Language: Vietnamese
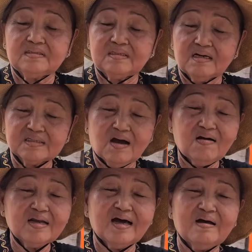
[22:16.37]
chừng
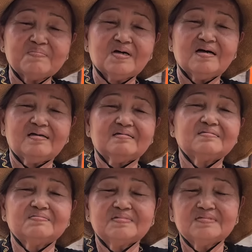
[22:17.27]
đó là mà
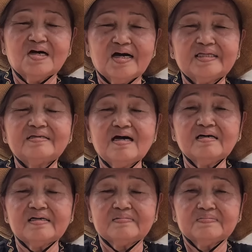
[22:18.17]
đời thánh
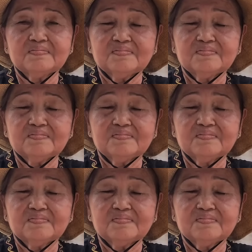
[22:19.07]
đức á